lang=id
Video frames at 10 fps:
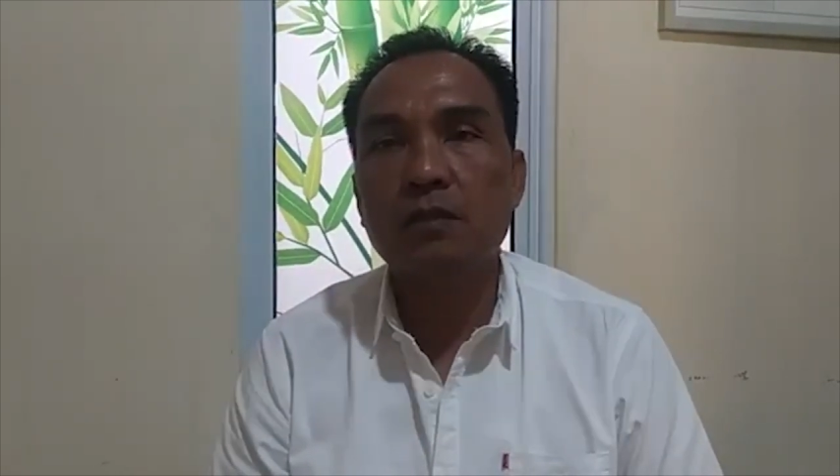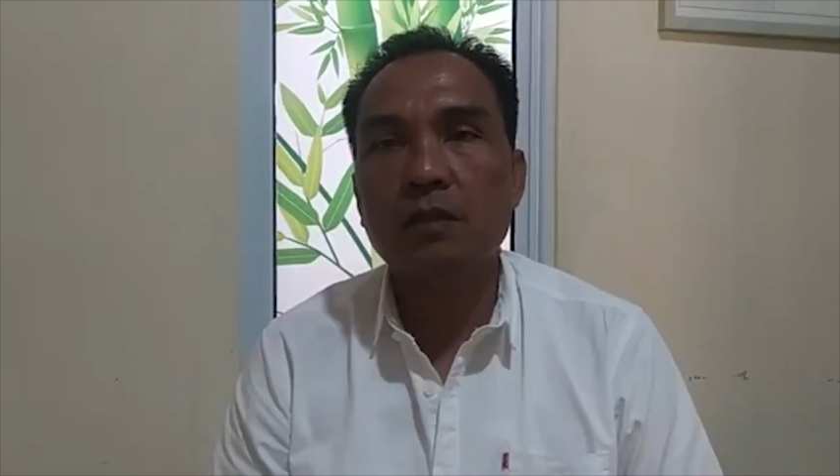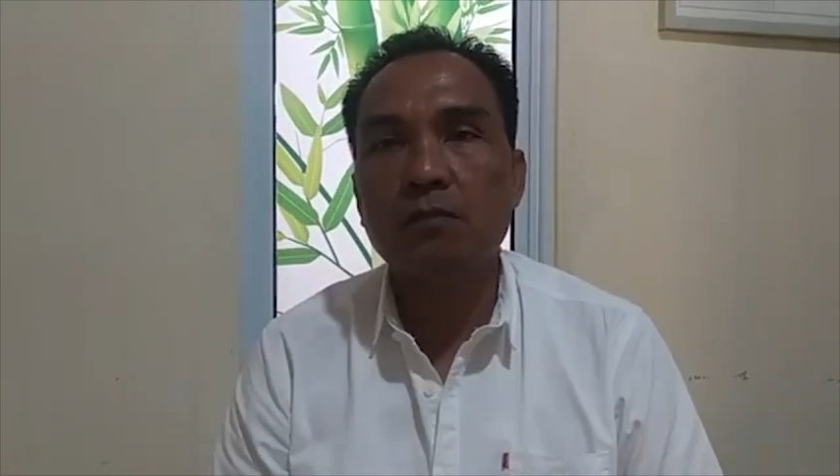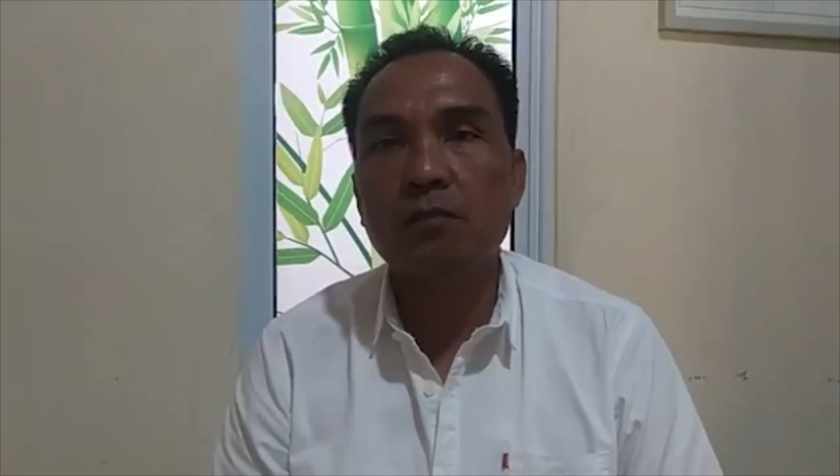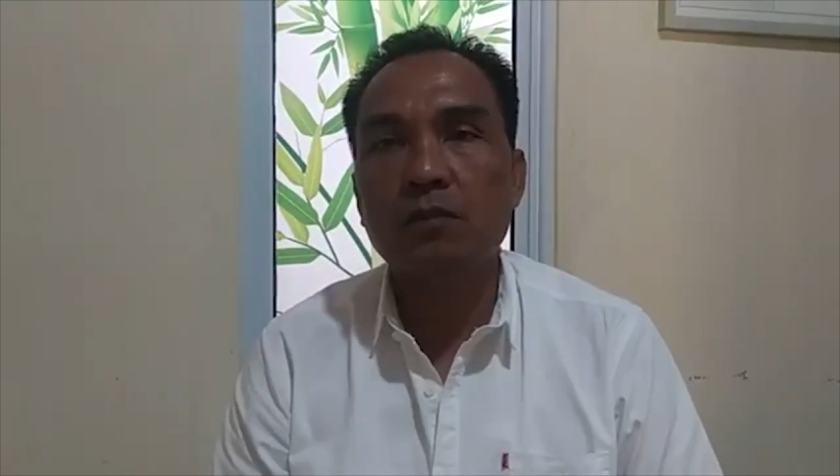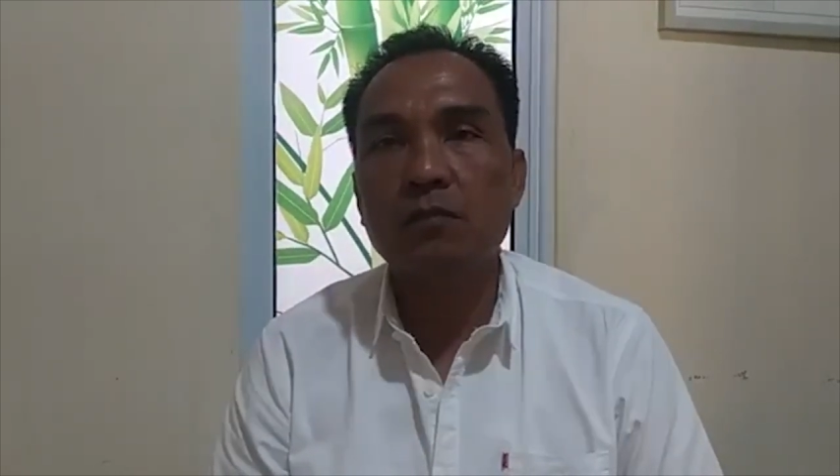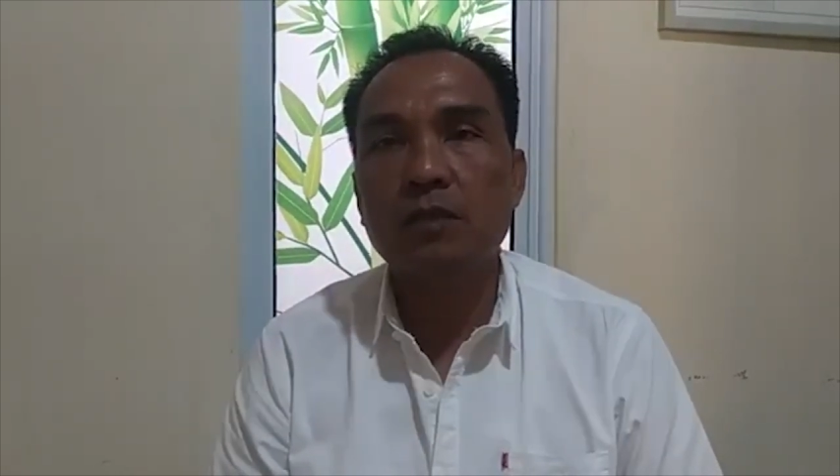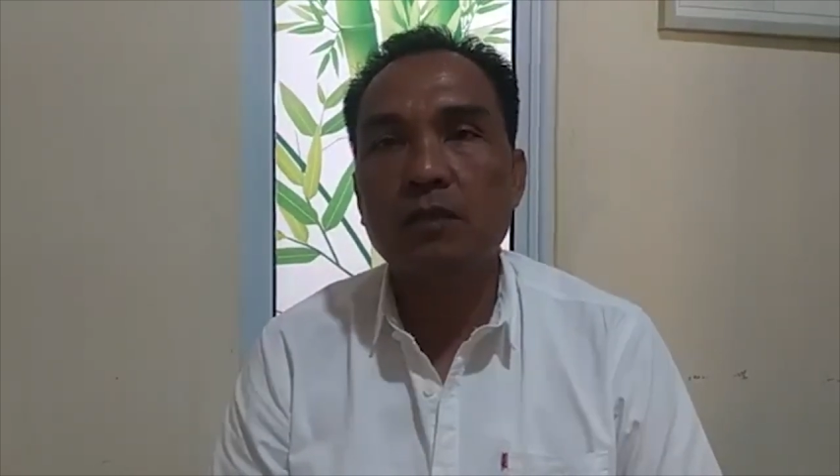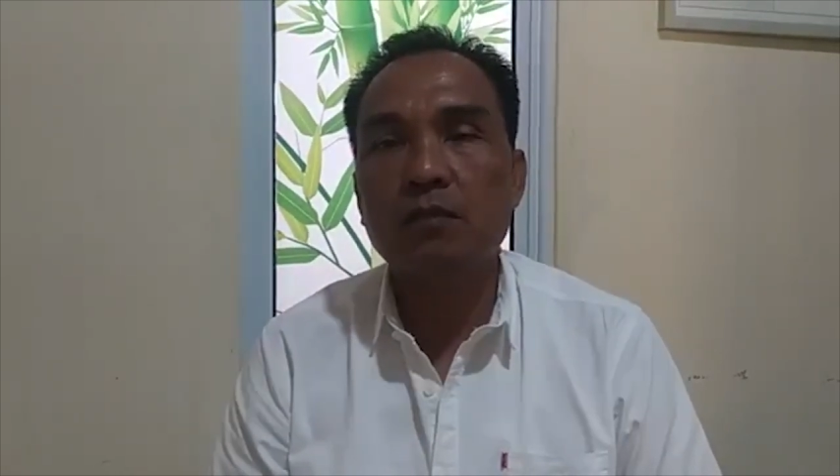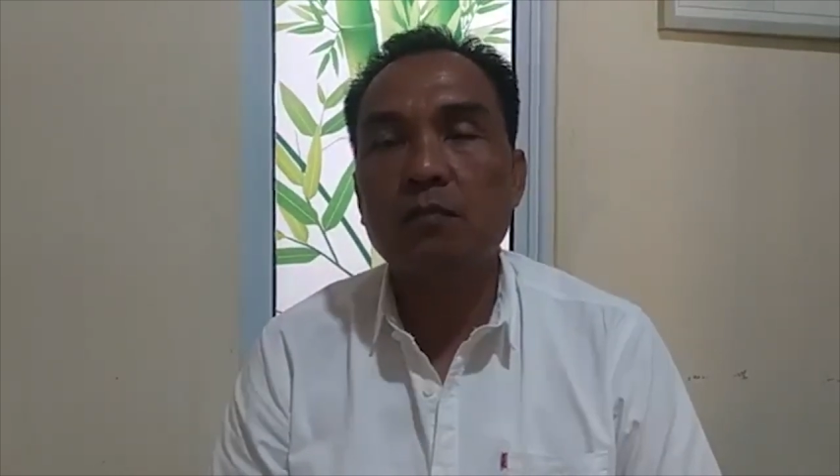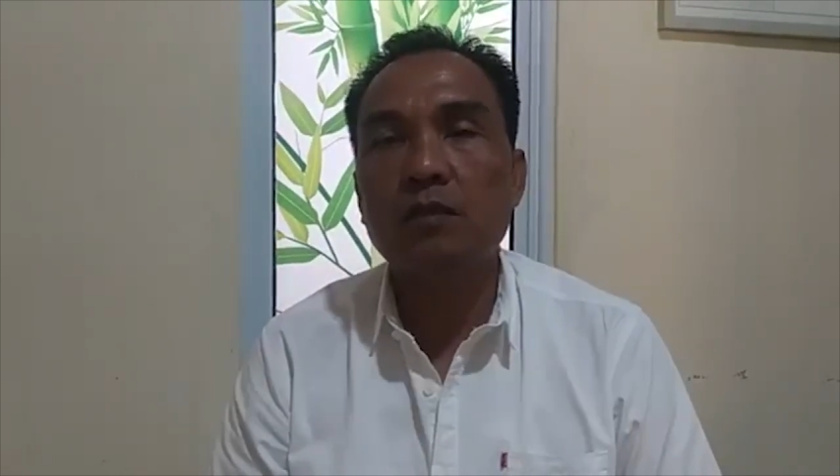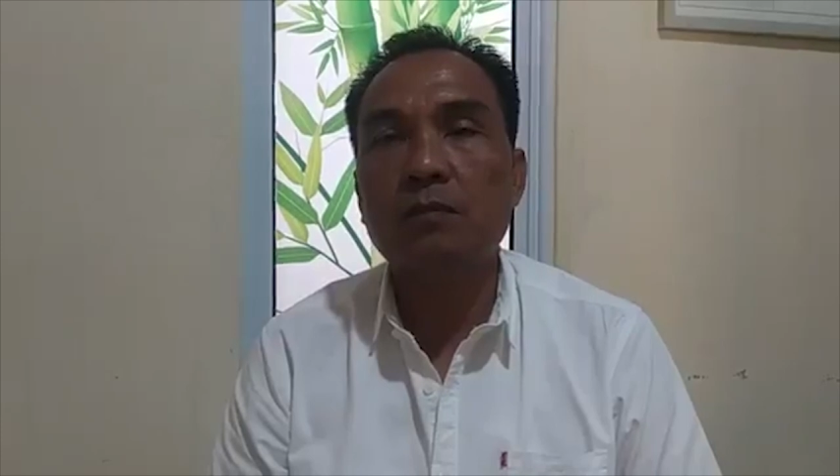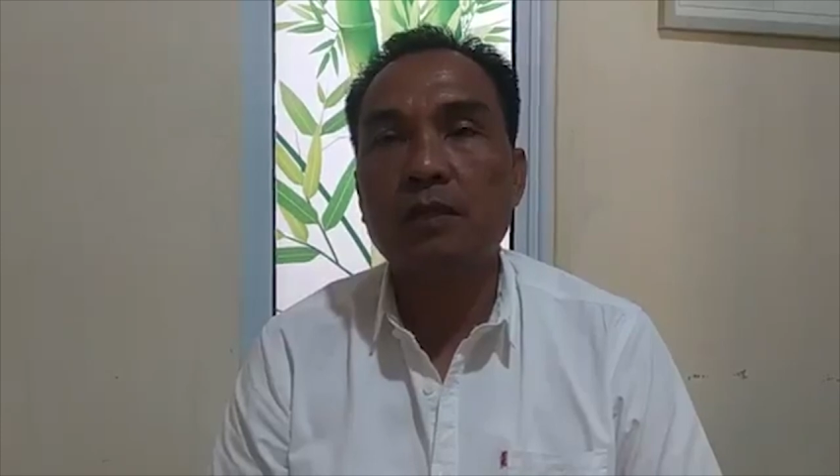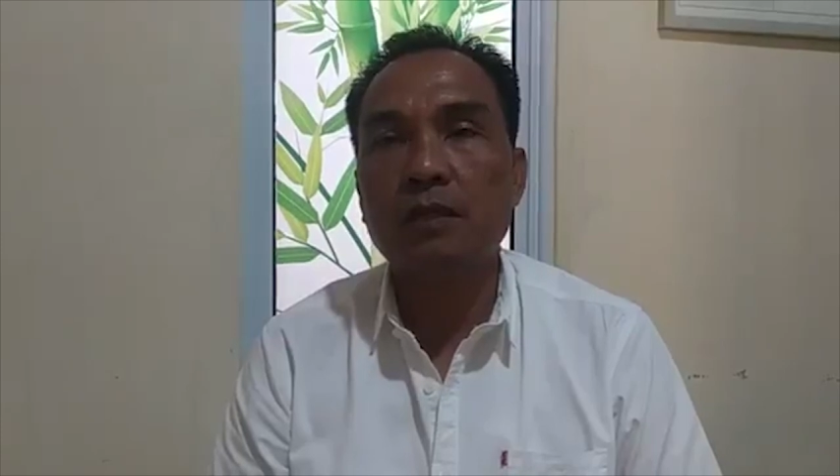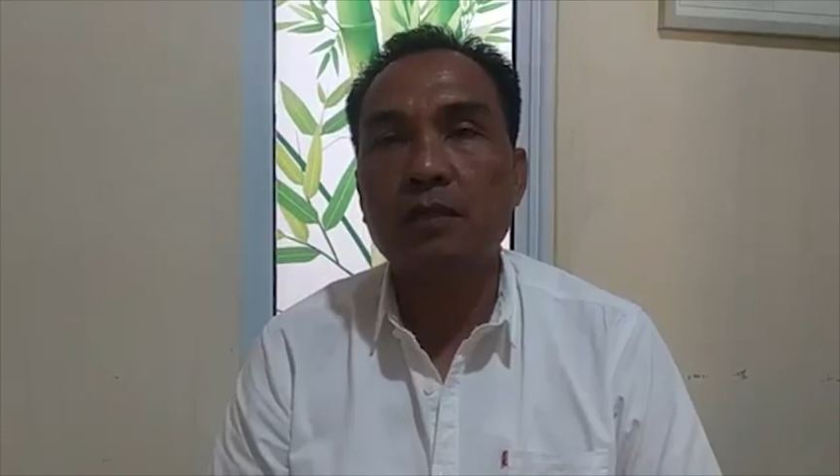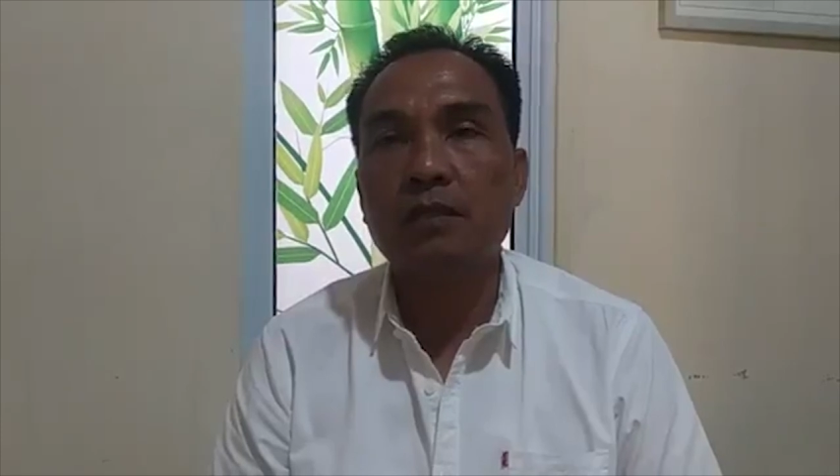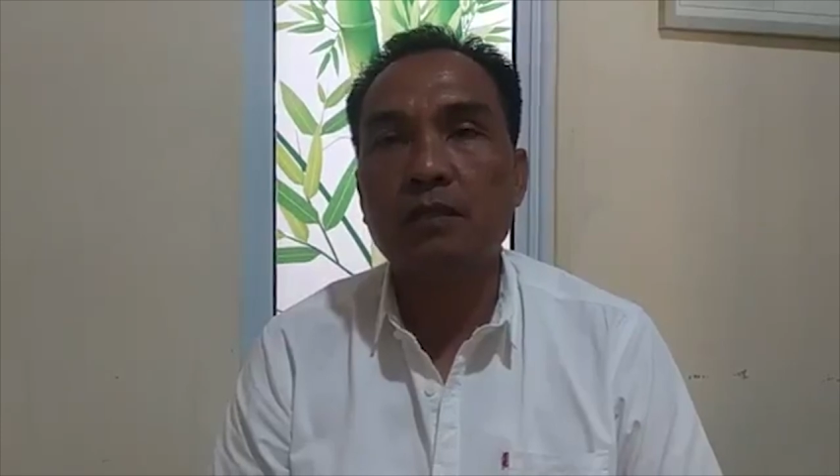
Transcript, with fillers: sabu sebanyak 12 paket.